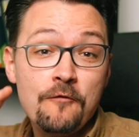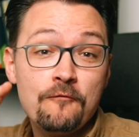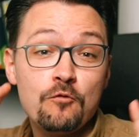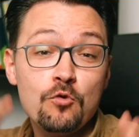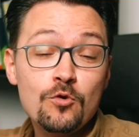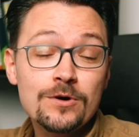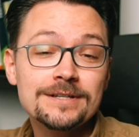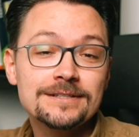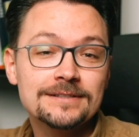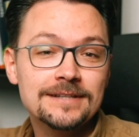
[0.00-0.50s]

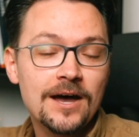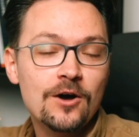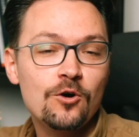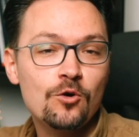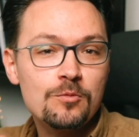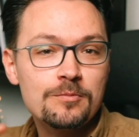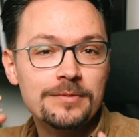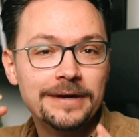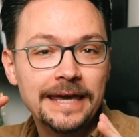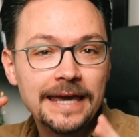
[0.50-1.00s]
wo es
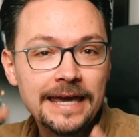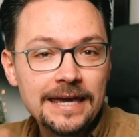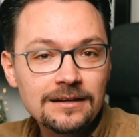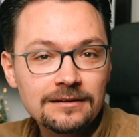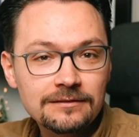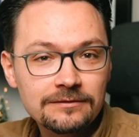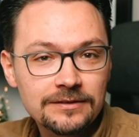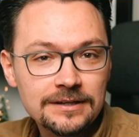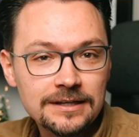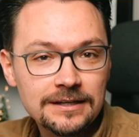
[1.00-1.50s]
darum
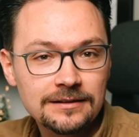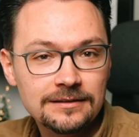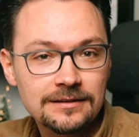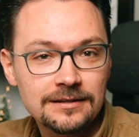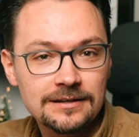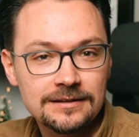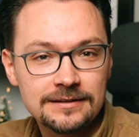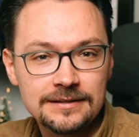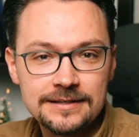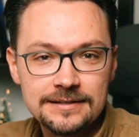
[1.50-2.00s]
gehen wird,
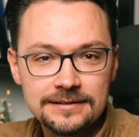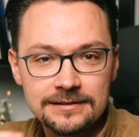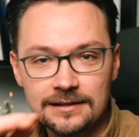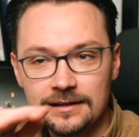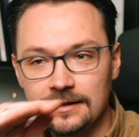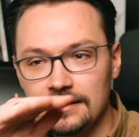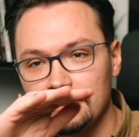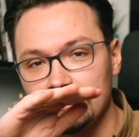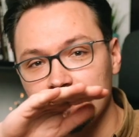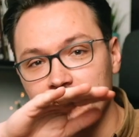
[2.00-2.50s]

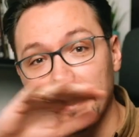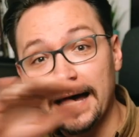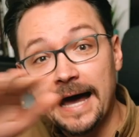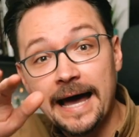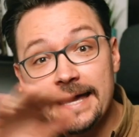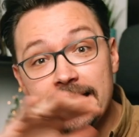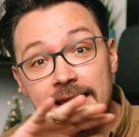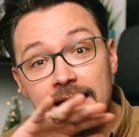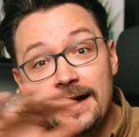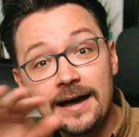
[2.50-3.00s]
diese
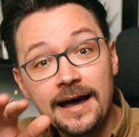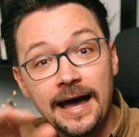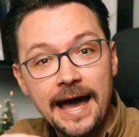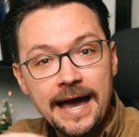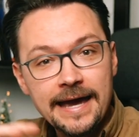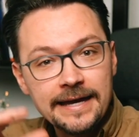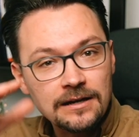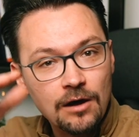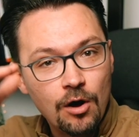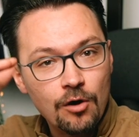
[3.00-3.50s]

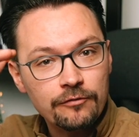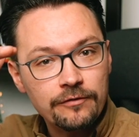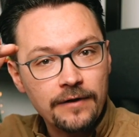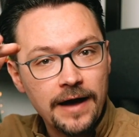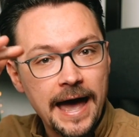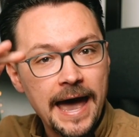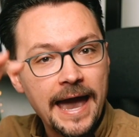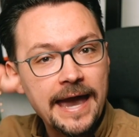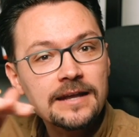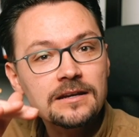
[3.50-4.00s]
Dreierreihen auf
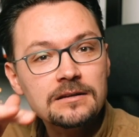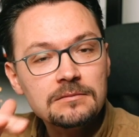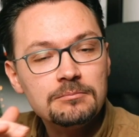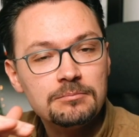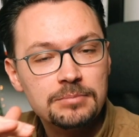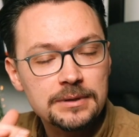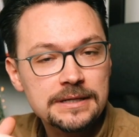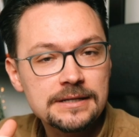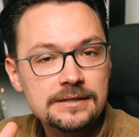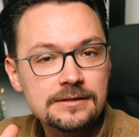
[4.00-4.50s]
einem
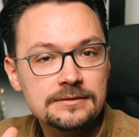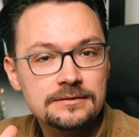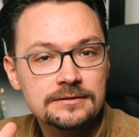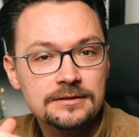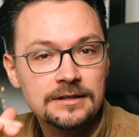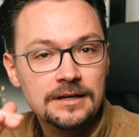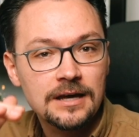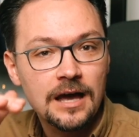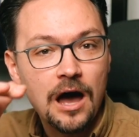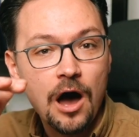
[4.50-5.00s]
Bild
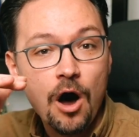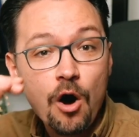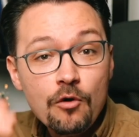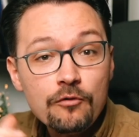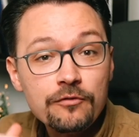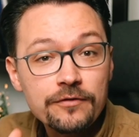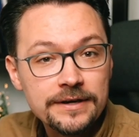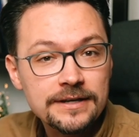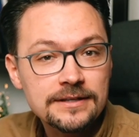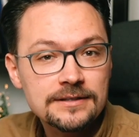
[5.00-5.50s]

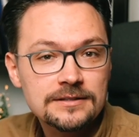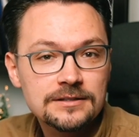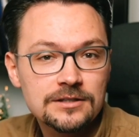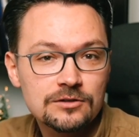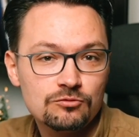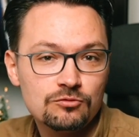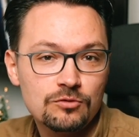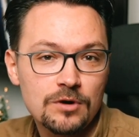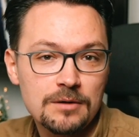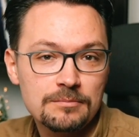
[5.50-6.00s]
auf
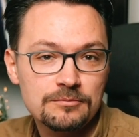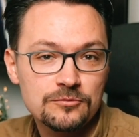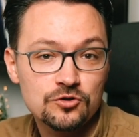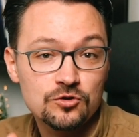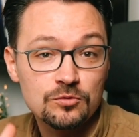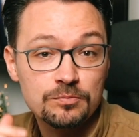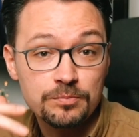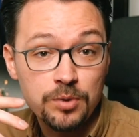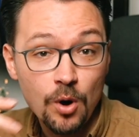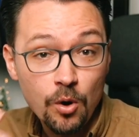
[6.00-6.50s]
Instagram
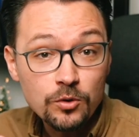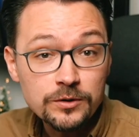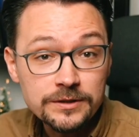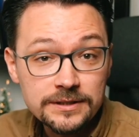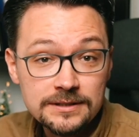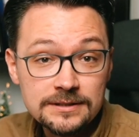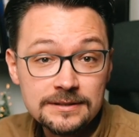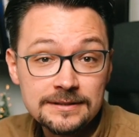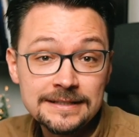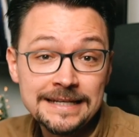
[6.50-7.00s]
zu
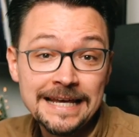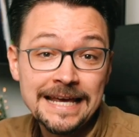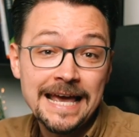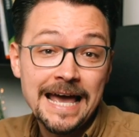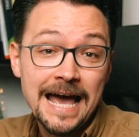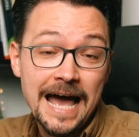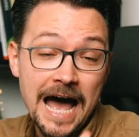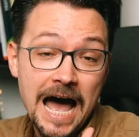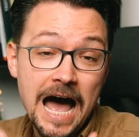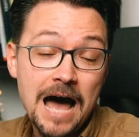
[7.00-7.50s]
posten,
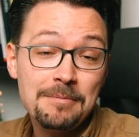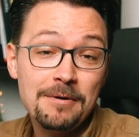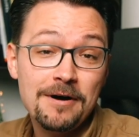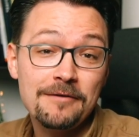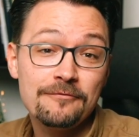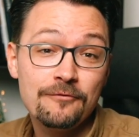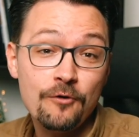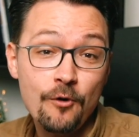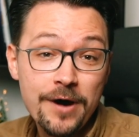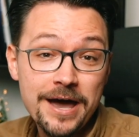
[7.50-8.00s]
aber
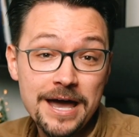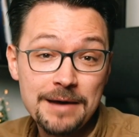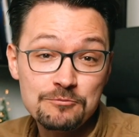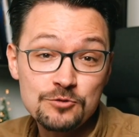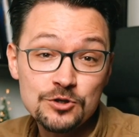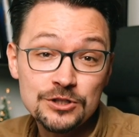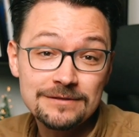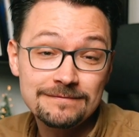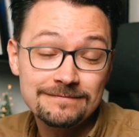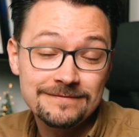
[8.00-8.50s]
vorher
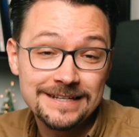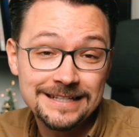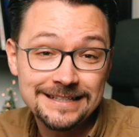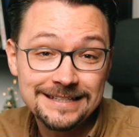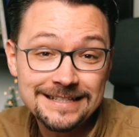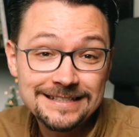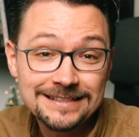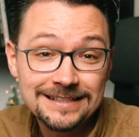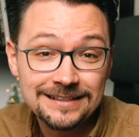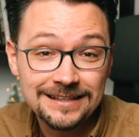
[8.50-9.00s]
müssen wir
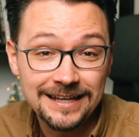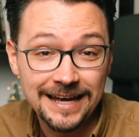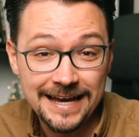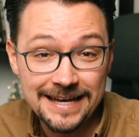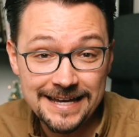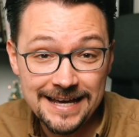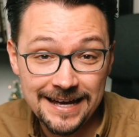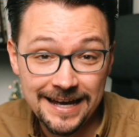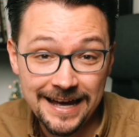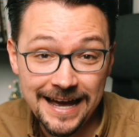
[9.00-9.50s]
diese
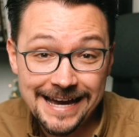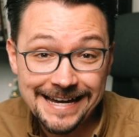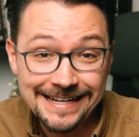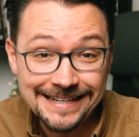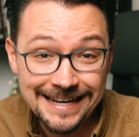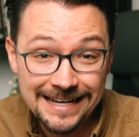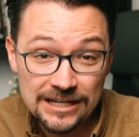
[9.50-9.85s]
Dreierreihen